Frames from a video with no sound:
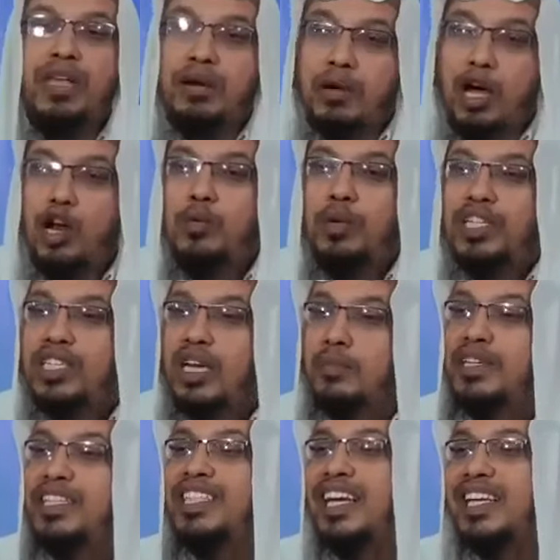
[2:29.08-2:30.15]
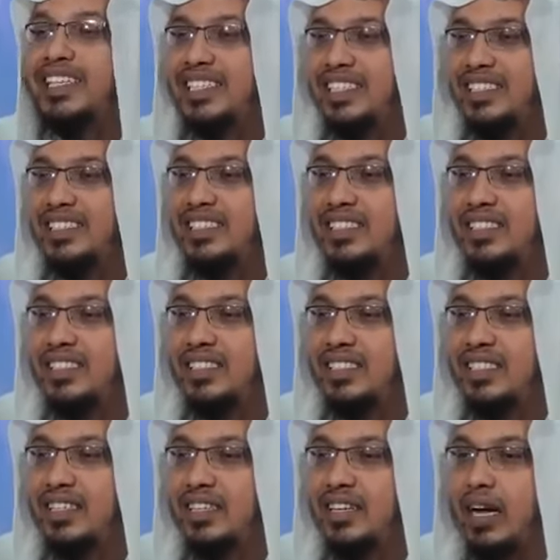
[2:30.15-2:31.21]
আপনার ভালোবাসা আমি চাই
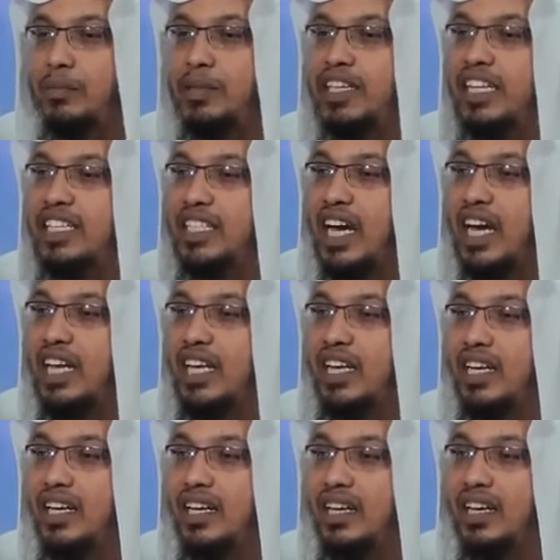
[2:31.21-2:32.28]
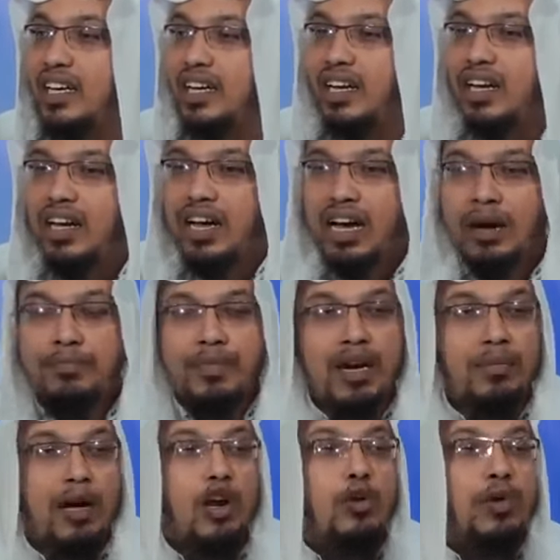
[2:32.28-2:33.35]
আমি কি চাই
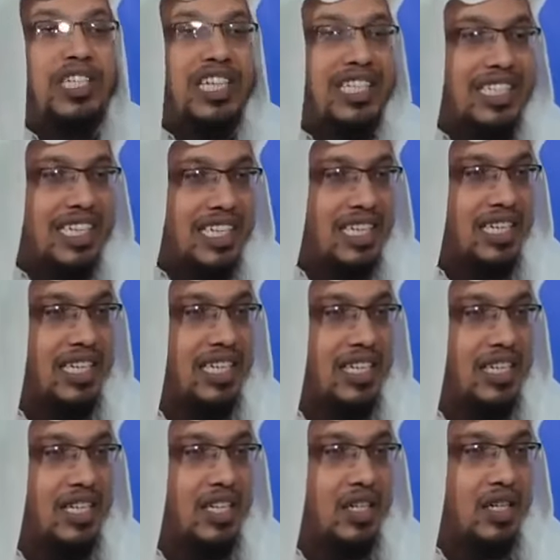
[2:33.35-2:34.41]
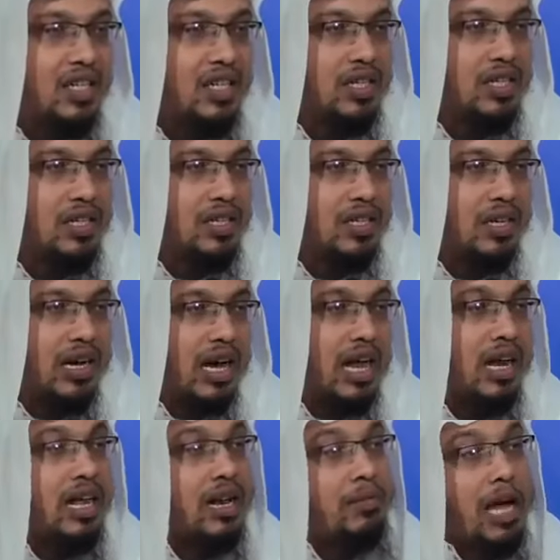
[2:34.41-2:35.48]
আপনার ভালোবাসা চাই
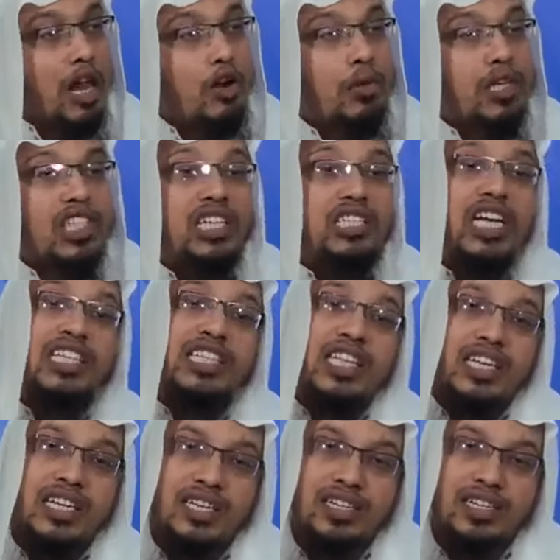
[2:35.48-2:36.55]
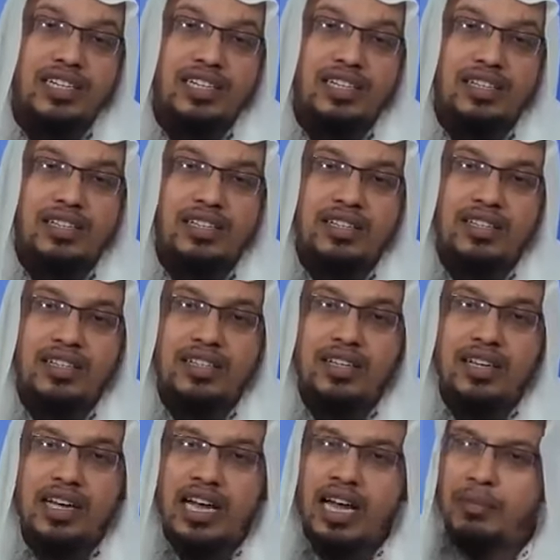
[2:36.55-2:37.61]
আল্লাহর ভালোবাসা চাইতেন
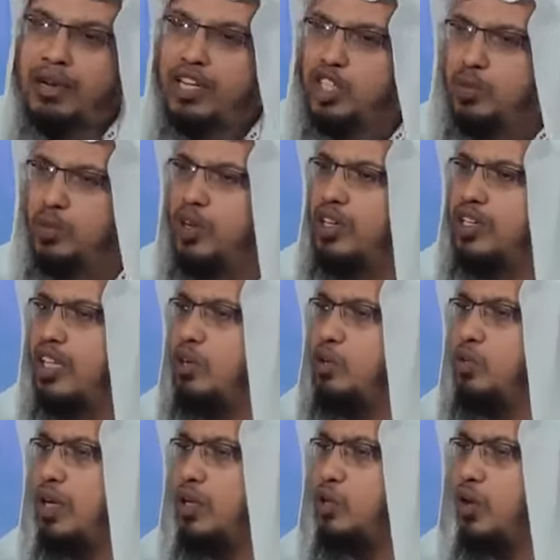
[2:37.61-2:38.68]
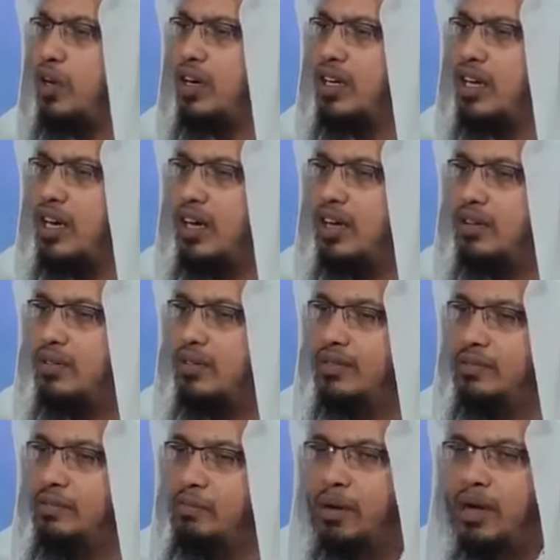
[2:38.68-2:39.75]
আমরা জীবনে কেউ এই দোয়াটা
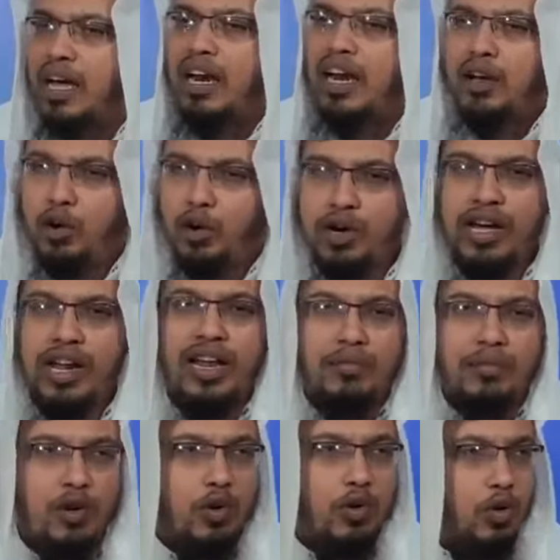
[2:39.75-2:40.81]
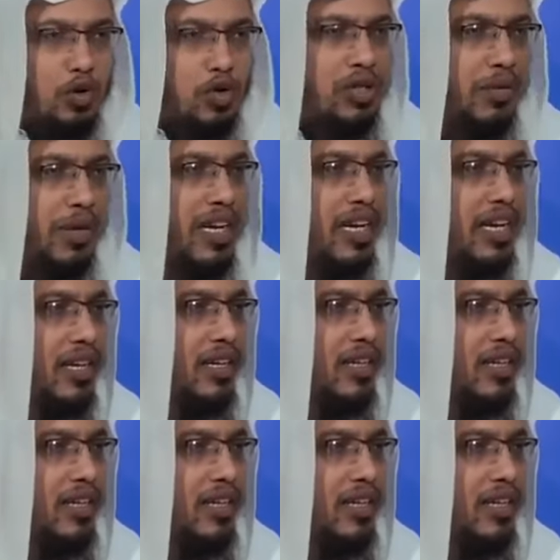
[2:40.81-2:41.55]
বাংলায় হোক আর আরবি হোক করছি ভাই